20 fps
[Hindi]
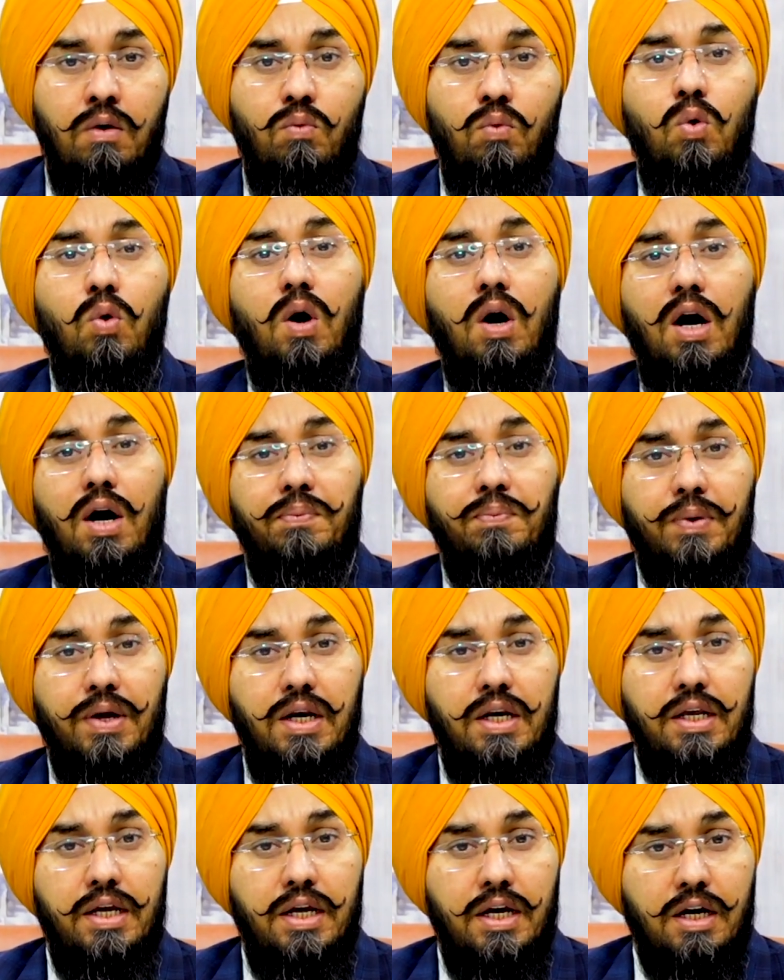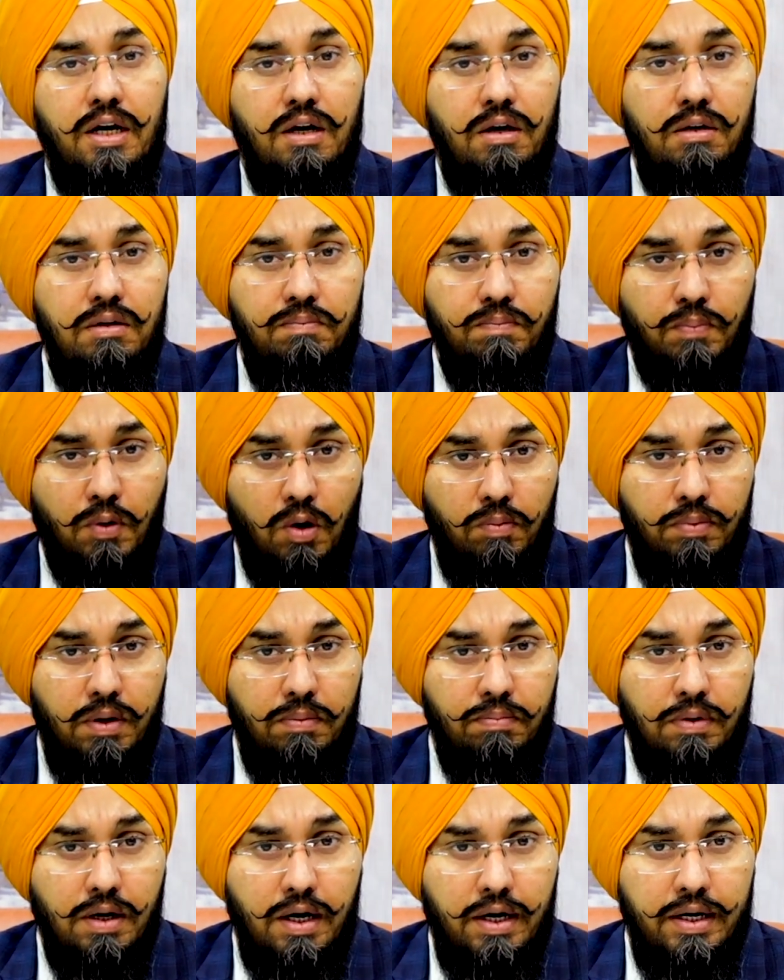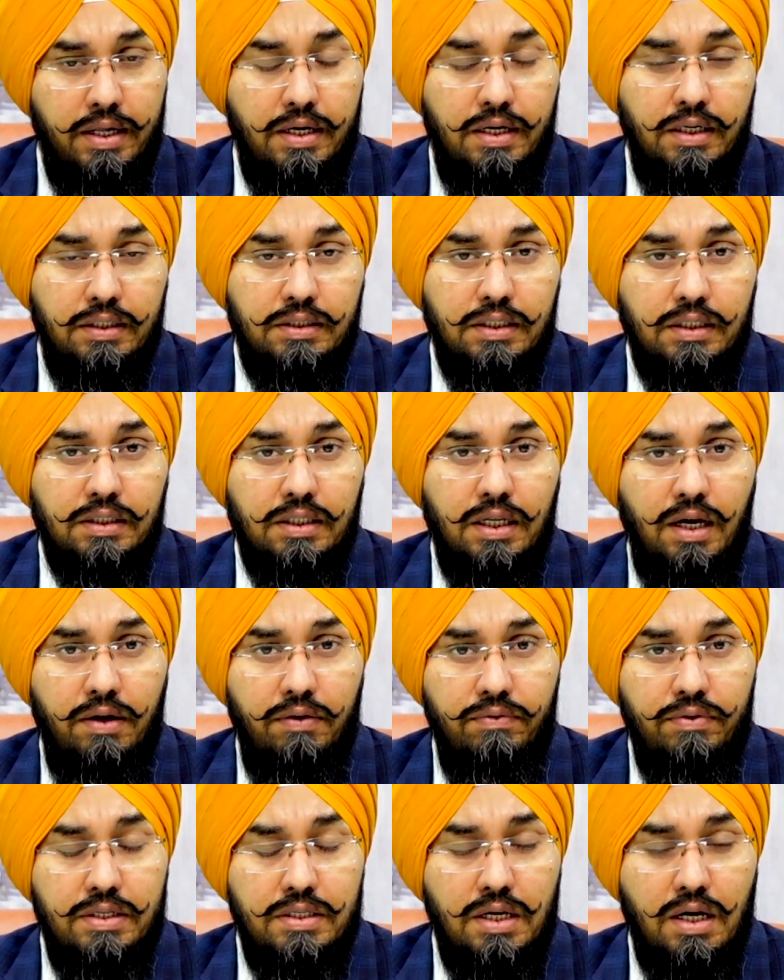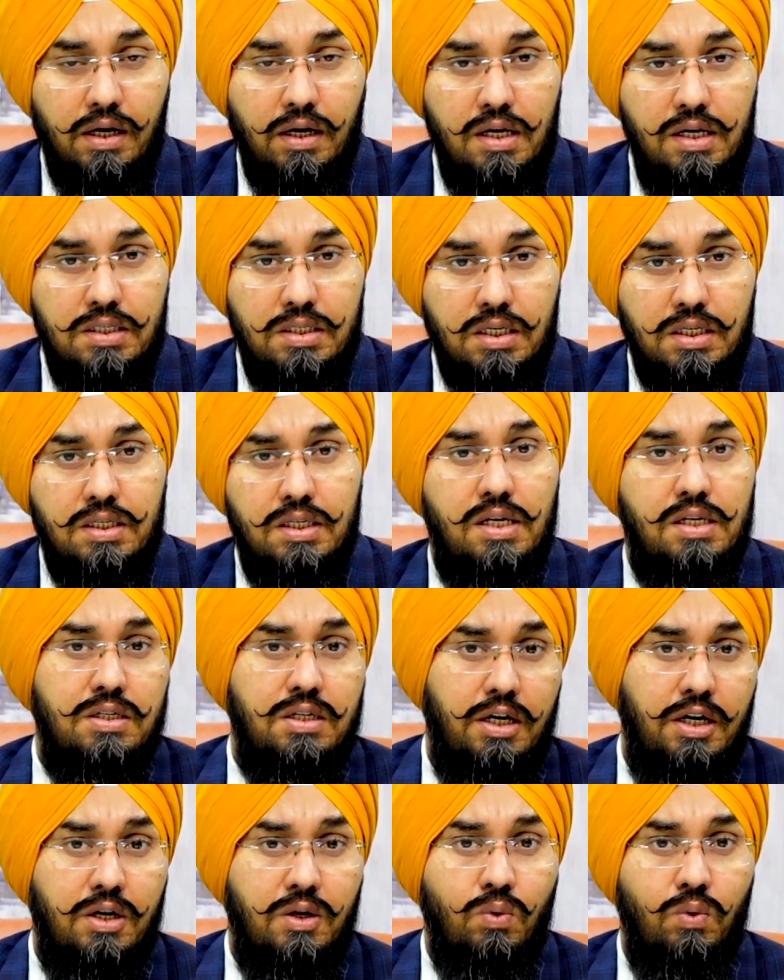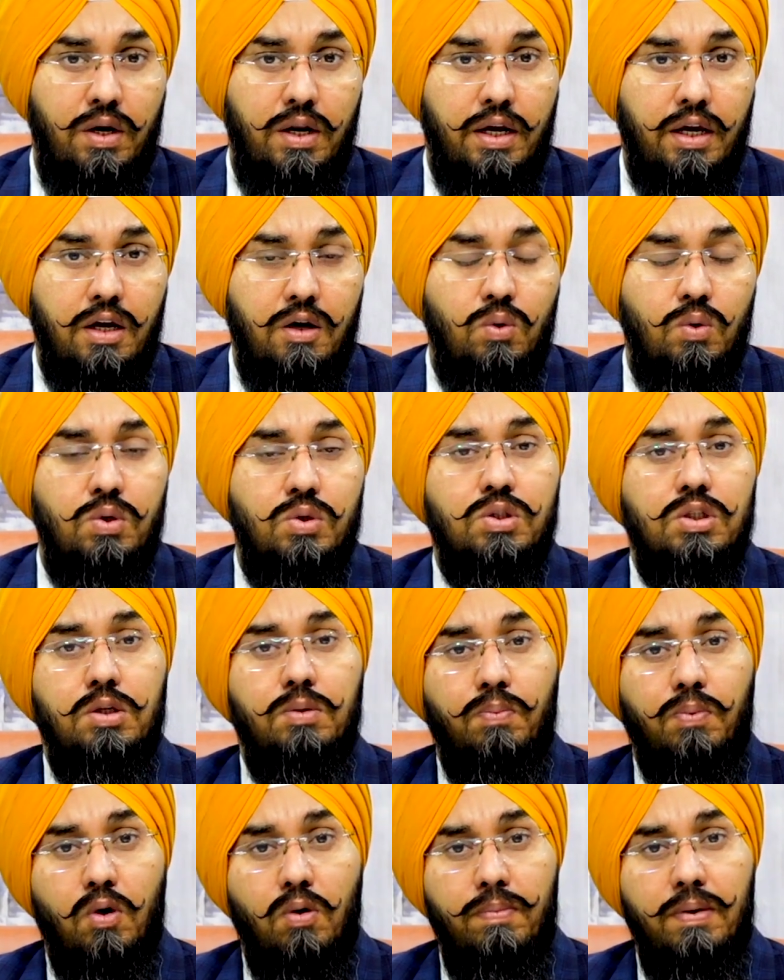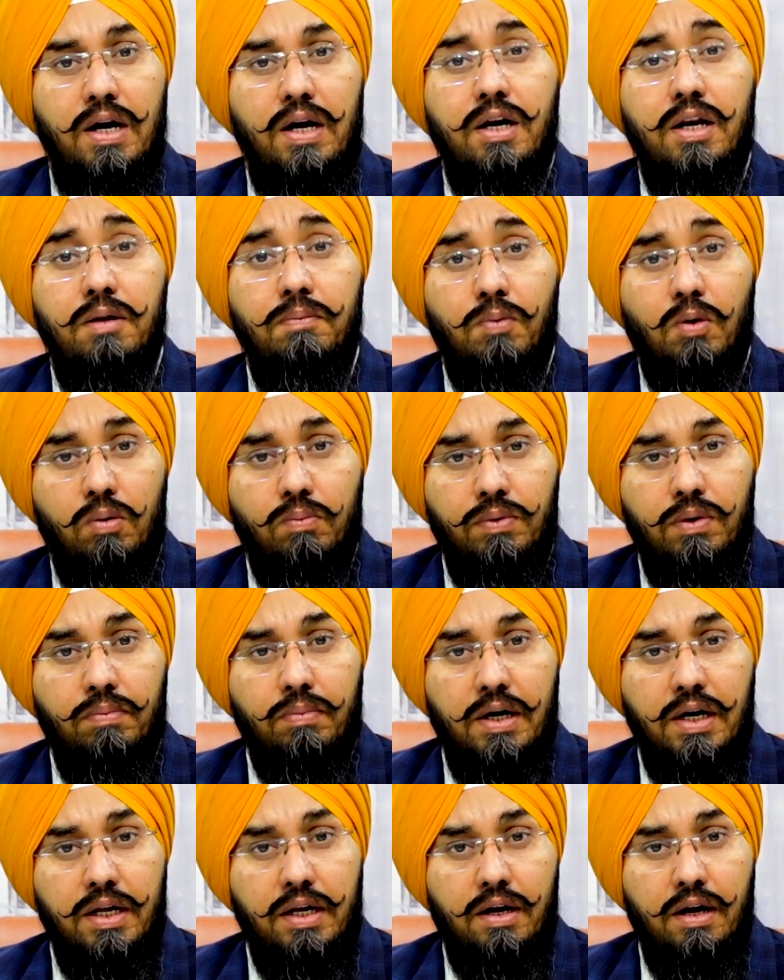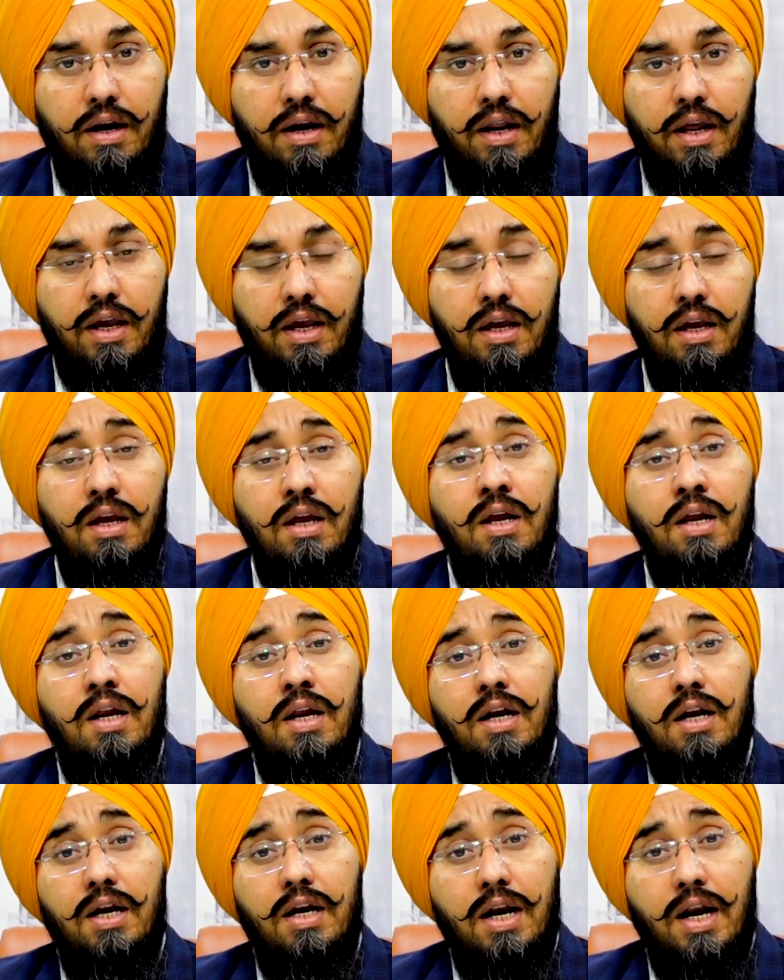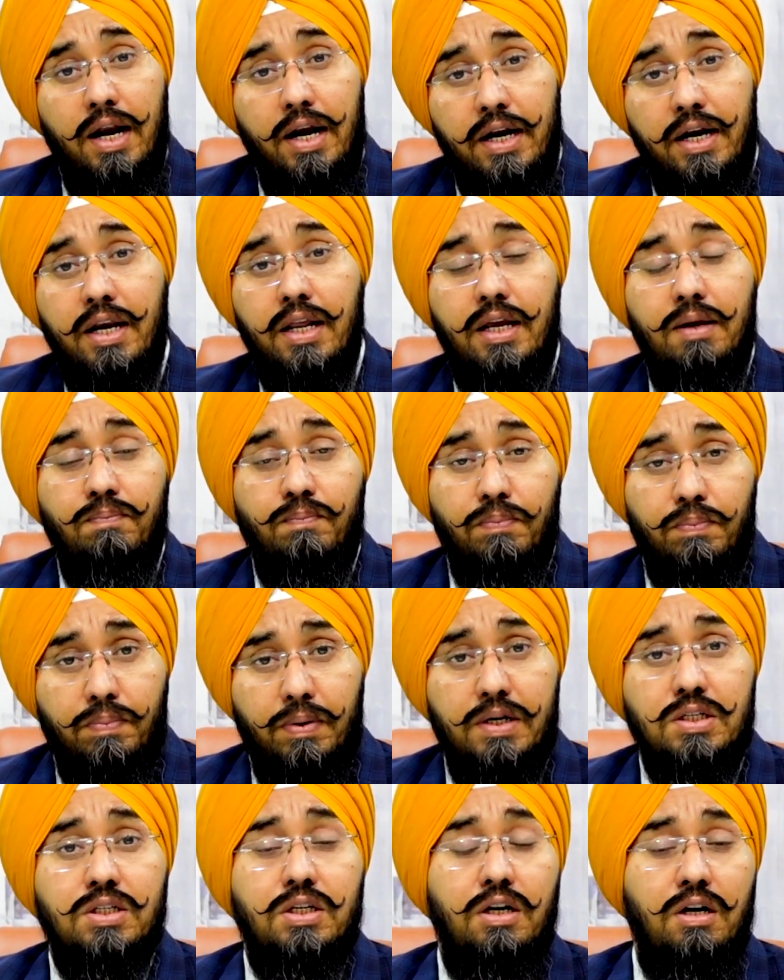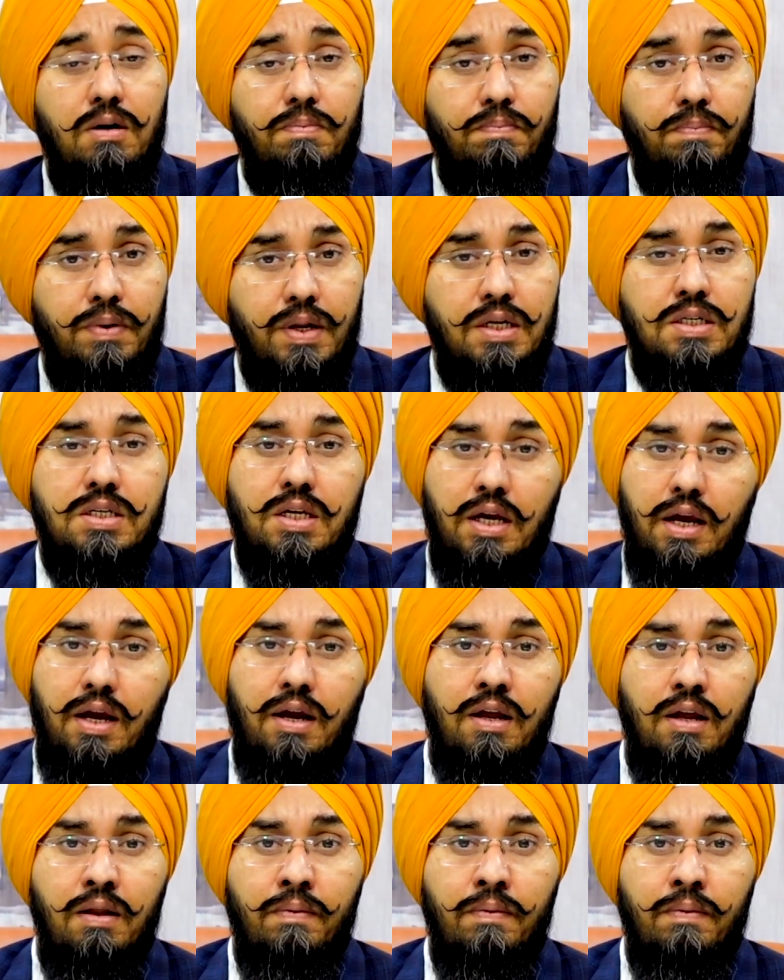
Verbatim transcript: वो आपके लिए एक प्रॉब्लम खड़ी कर सकता है वीज़ा के सक्सेस रेट को लेके और उसकी प्रॉबिलिटी प्रॉब्लम खड़ी करने की 90 परसेंट प्लस है